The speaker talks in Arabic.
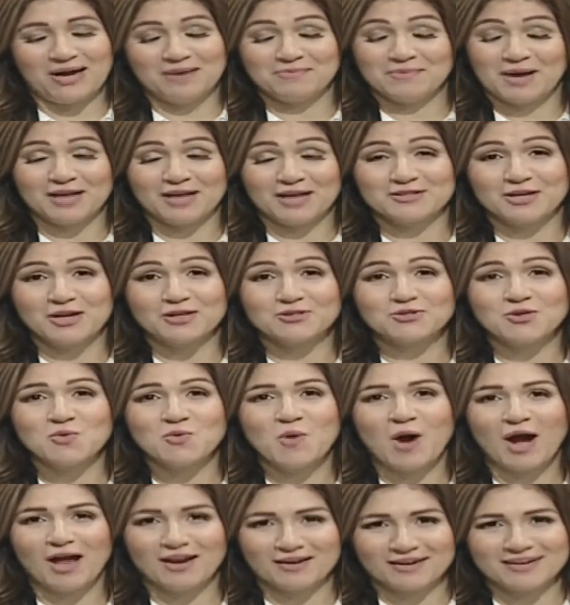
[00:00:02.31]
مع
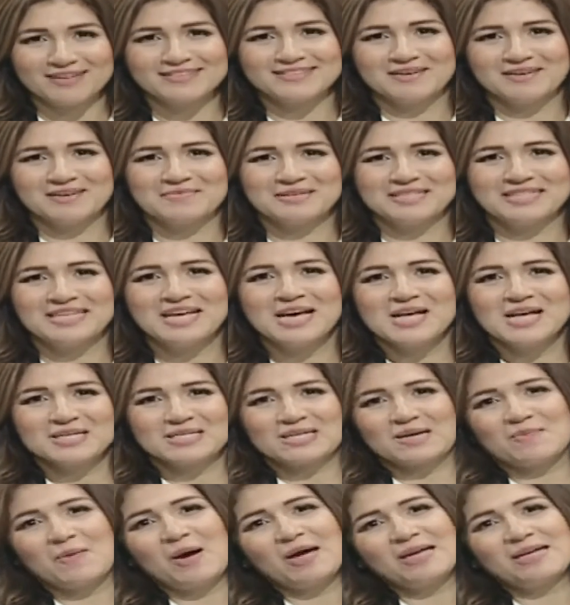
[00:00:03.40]
حضراتكم وحلقتنا من
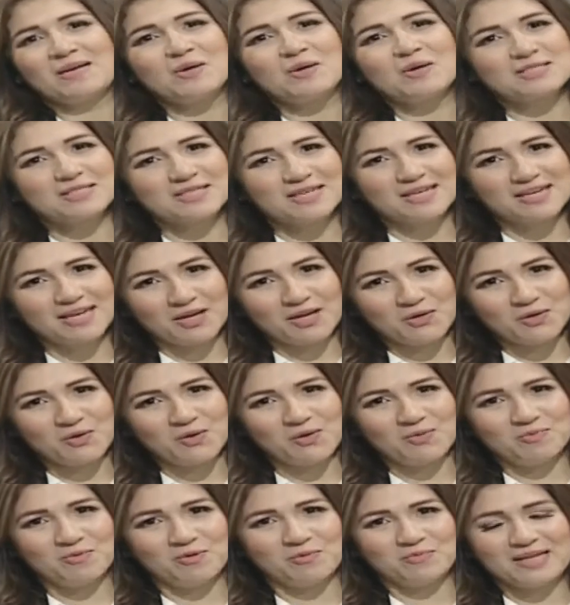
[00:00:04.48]
صباحنا مصري
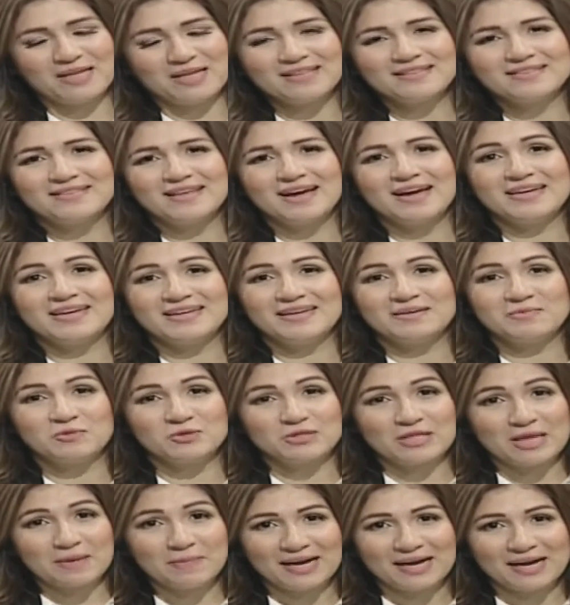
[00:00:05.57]
اليوم ممتده
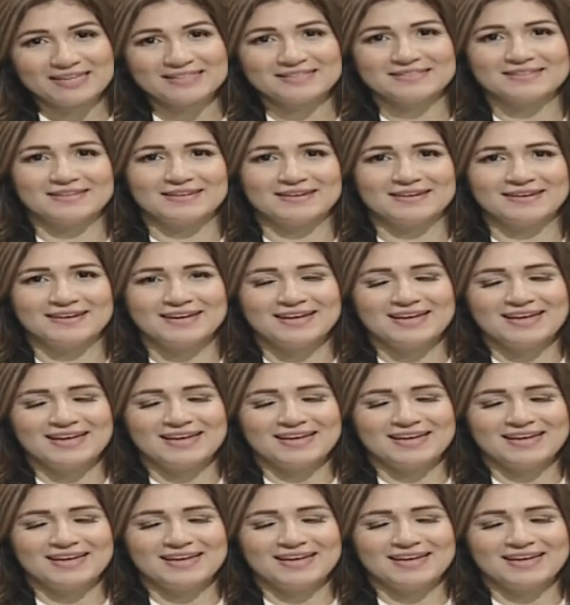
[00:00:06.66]
لمتابعه آه،